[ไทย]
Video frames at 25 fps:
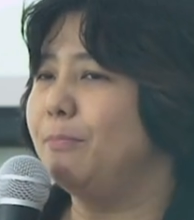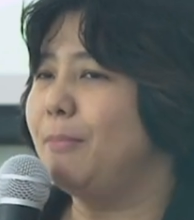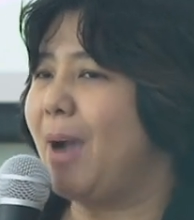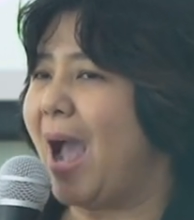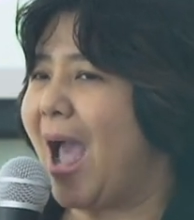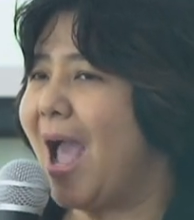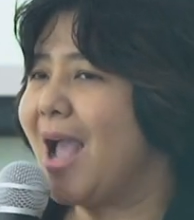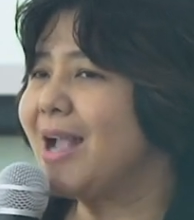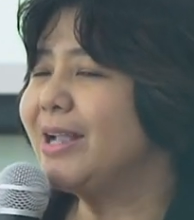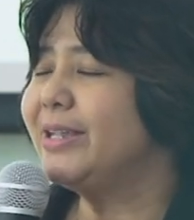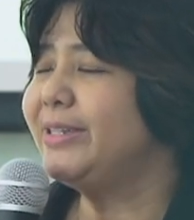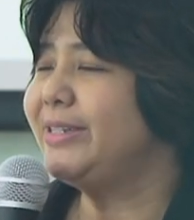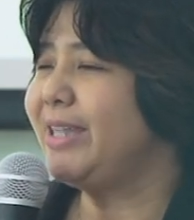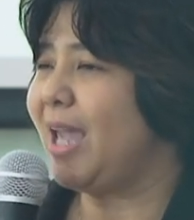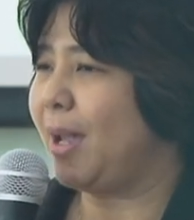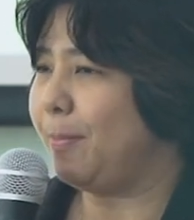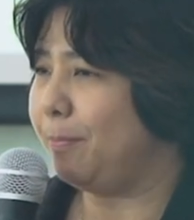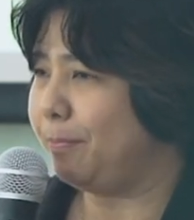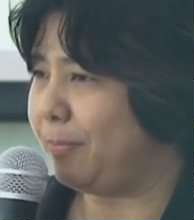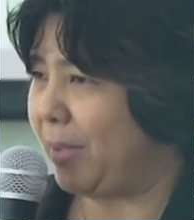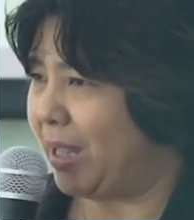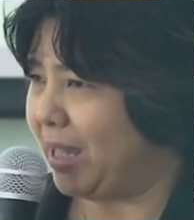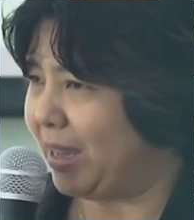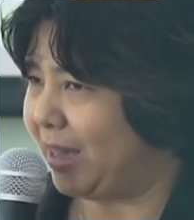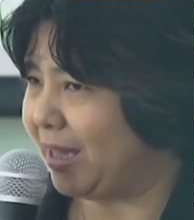มักจะ
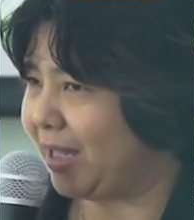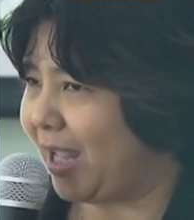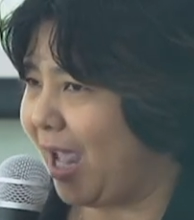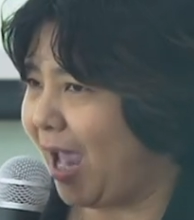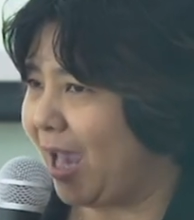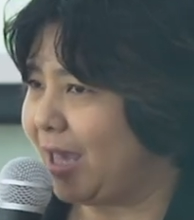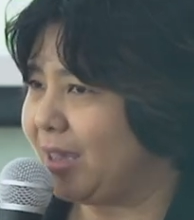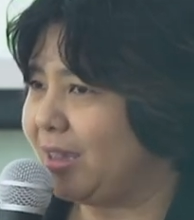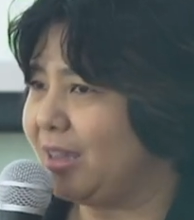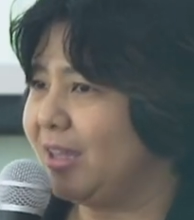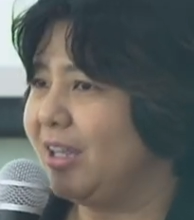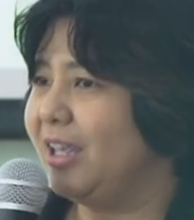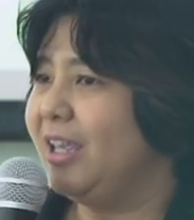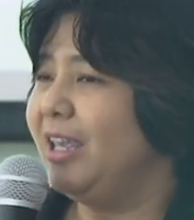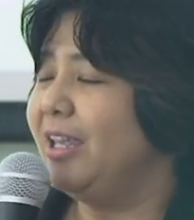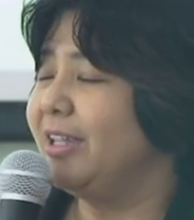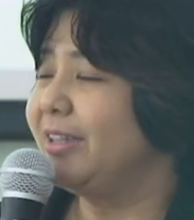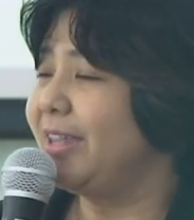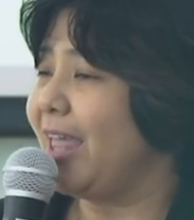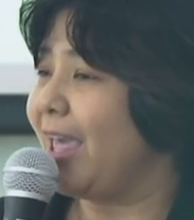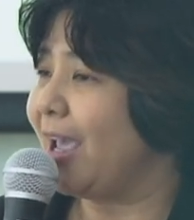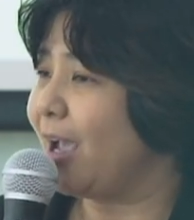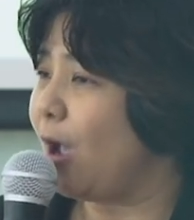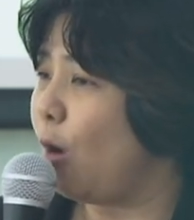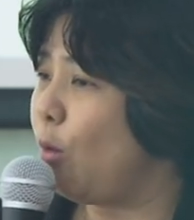เป็นกัน
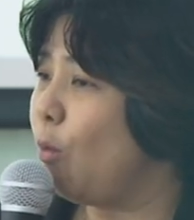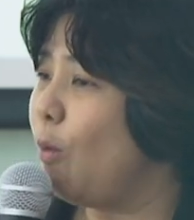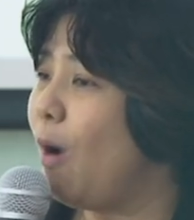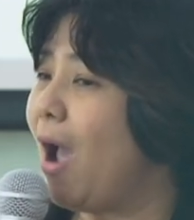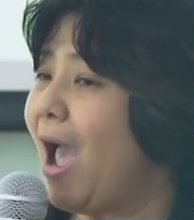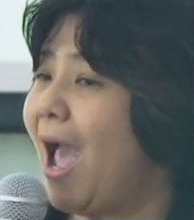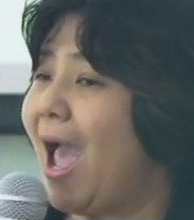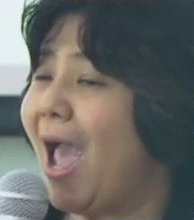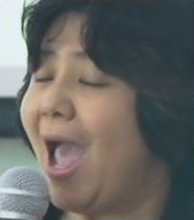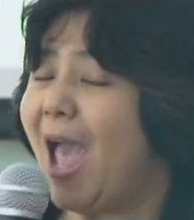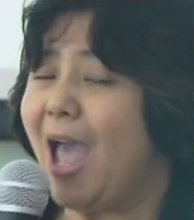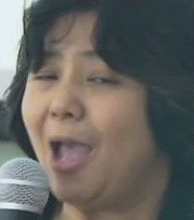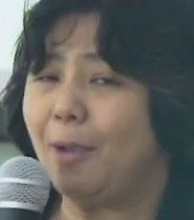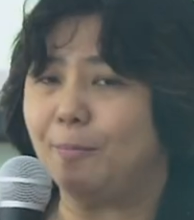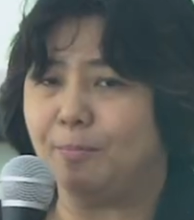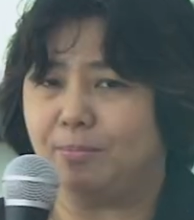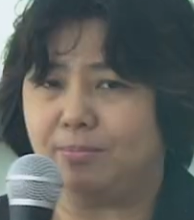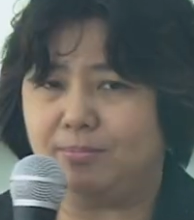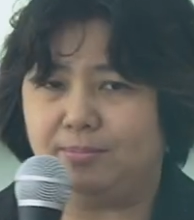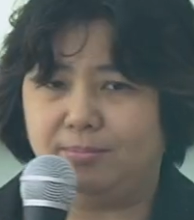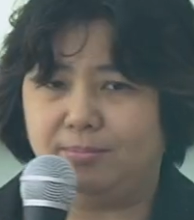แต่เขาห้าม